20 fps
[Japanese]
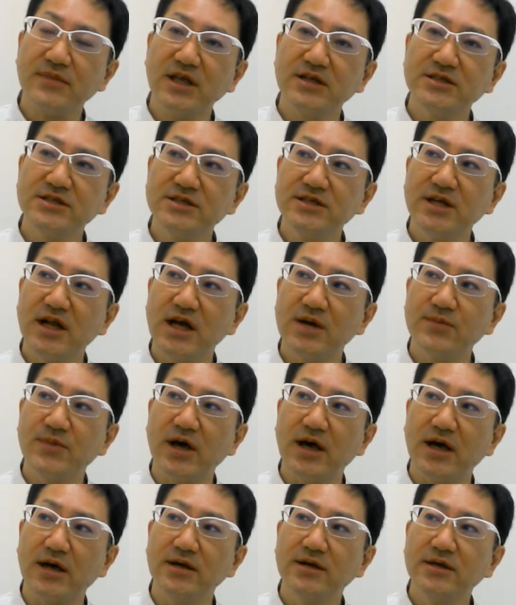白
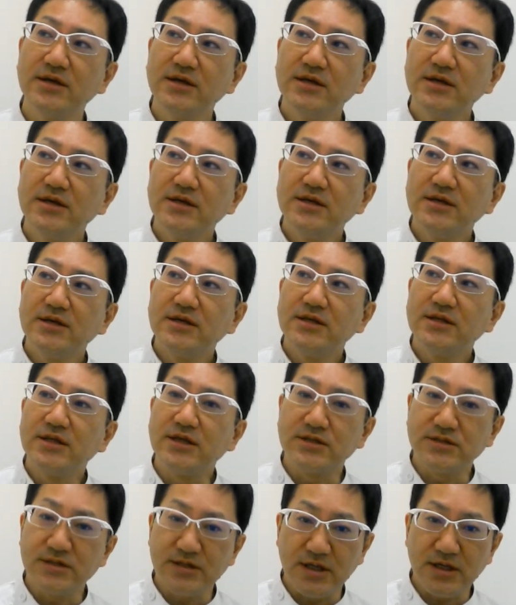浜で
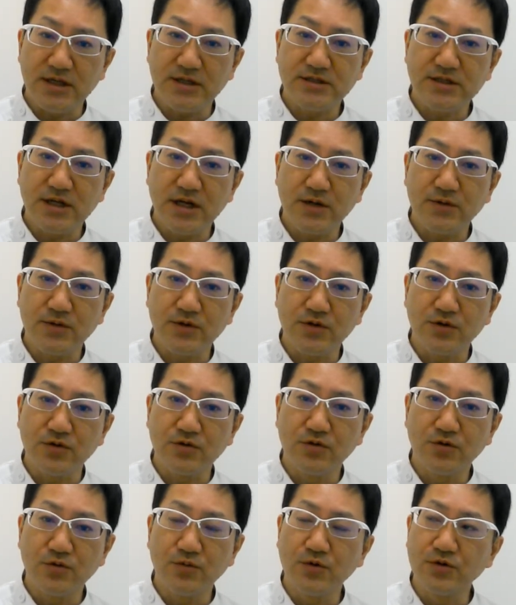すね、白浜の5
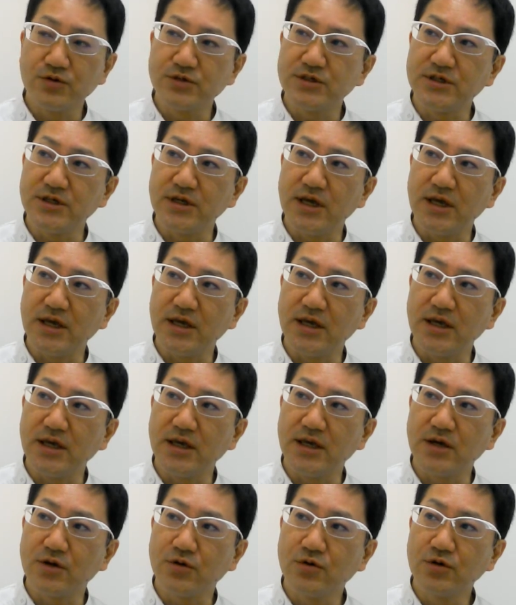号市、
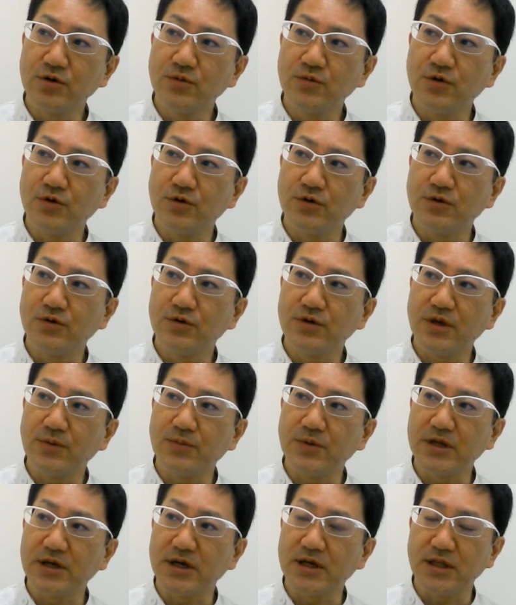えー、これもやっ
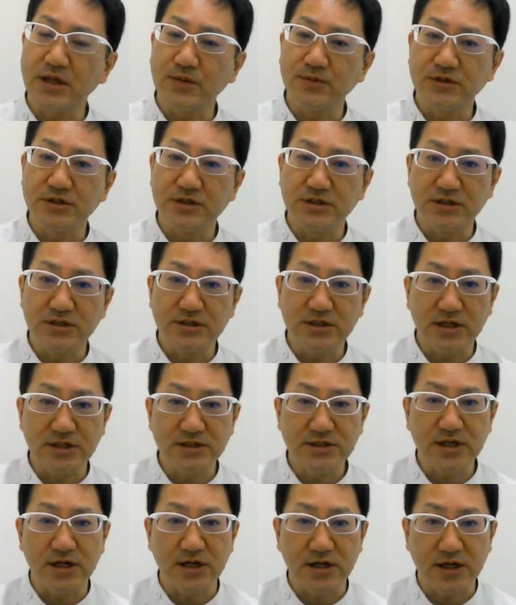ぱり片道2、3
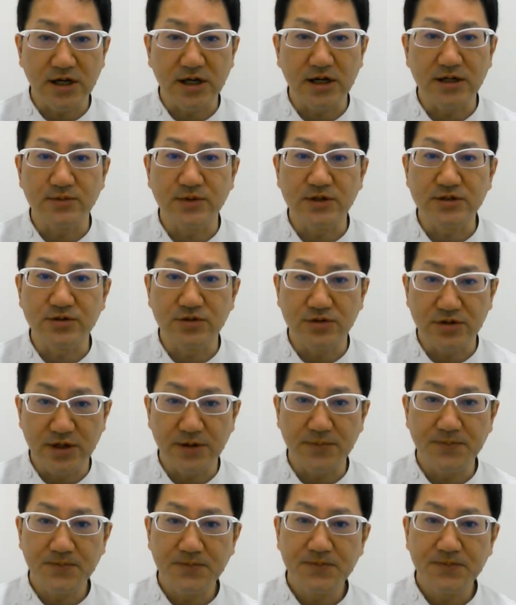時間かかりますよね。